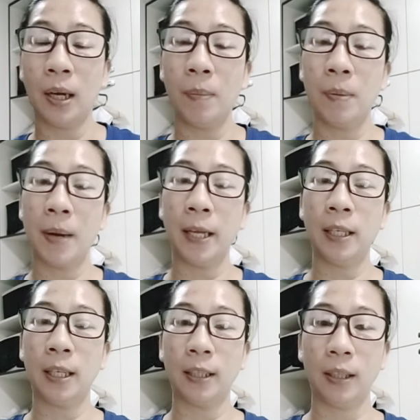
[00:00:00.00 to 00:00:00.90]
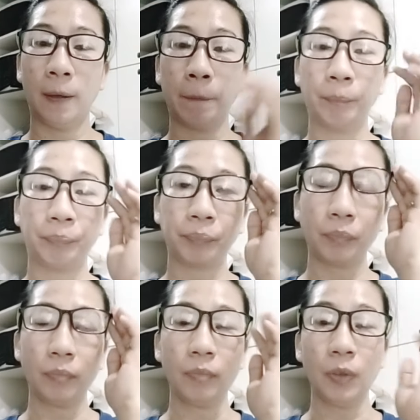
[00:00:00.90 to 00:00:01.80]
mga kababayan nating
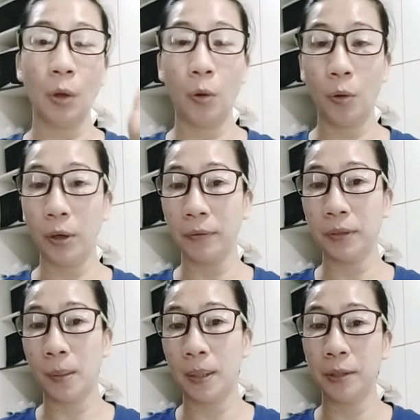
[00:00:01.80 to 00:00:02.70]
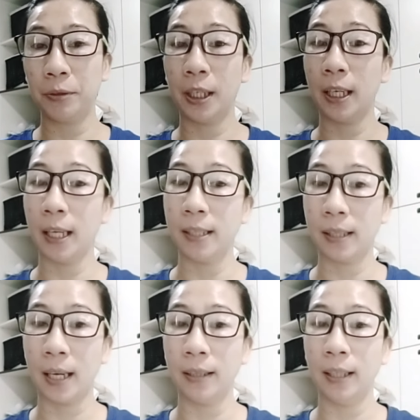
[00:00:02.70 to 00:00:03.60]
OFW na
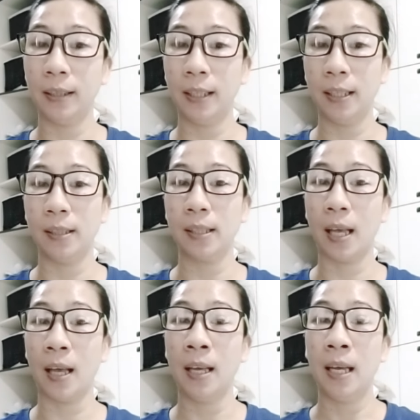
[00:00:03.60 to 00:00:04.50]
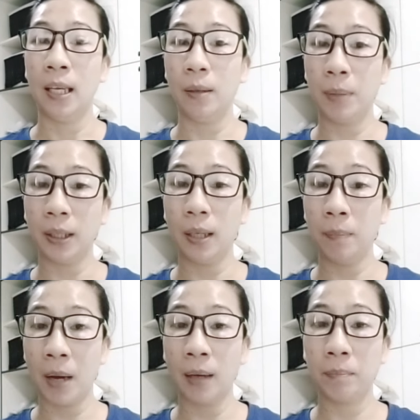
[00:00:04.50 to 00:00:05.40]
na-stranded din sa iba't
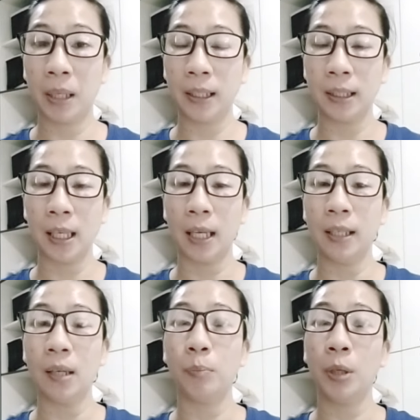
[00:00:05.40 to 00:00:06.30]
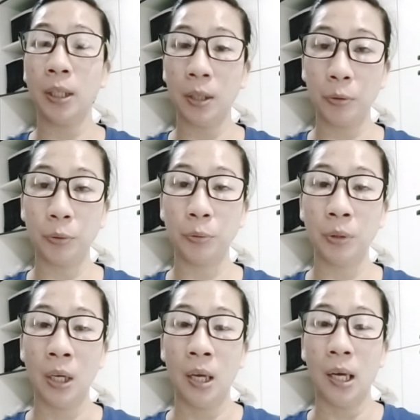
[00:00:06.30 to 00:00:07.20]
ibang bansa. Yan, pwede hong
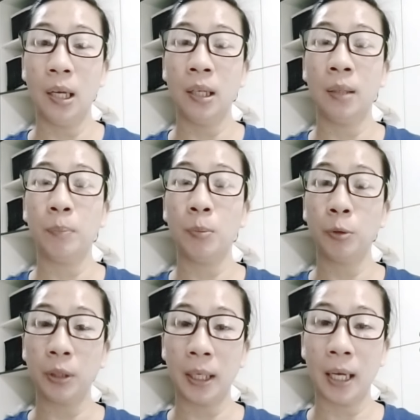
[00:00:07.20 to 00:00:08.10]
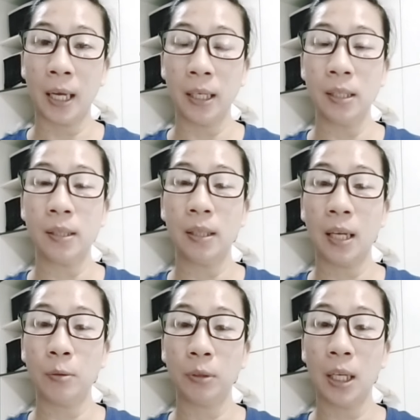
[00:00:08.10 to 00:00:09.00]
uh, pumunta guys,
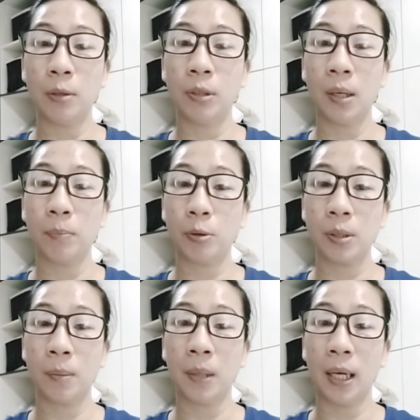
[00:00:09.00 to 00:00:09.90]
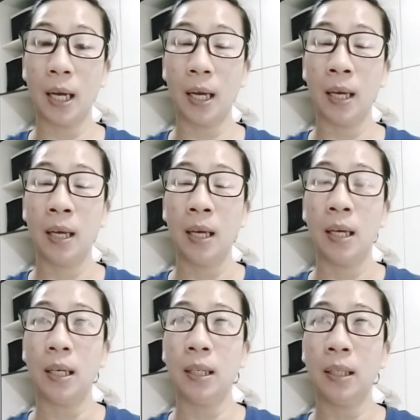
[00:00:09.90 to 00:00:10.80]
lalong-lalo na po sa mga
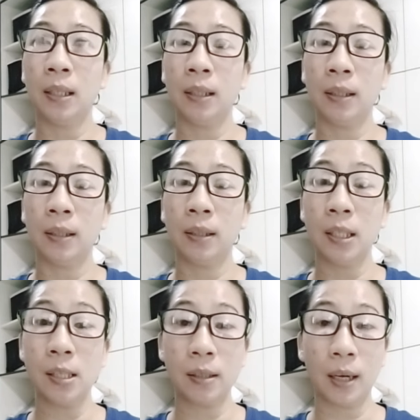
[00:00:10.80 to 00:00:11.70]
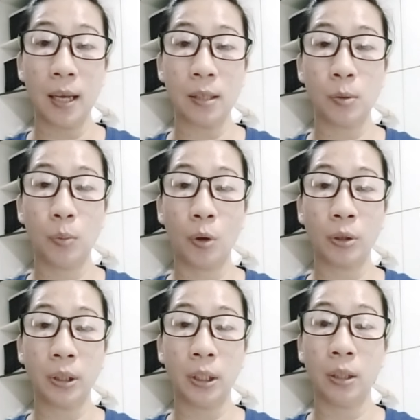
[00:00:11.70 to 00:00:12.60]
uh, distress
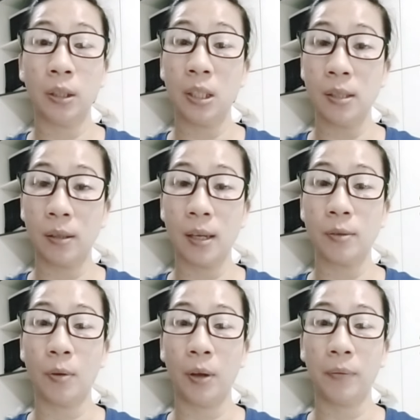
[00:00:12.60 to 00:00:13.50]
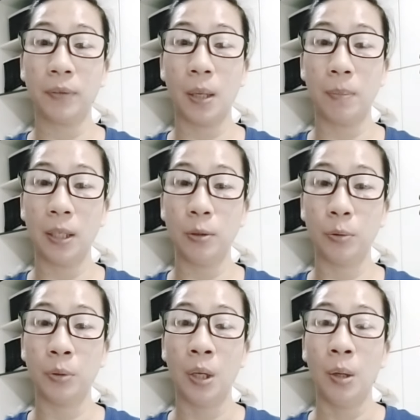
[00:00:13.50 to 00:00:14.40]
worker, distress
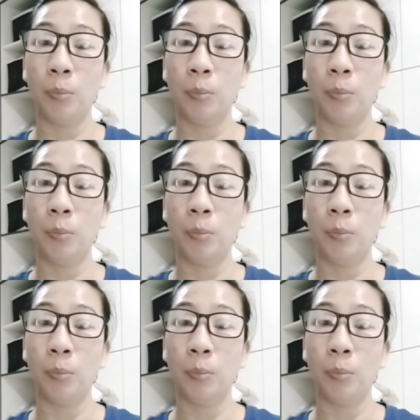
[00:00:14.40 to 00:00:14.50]
OFW.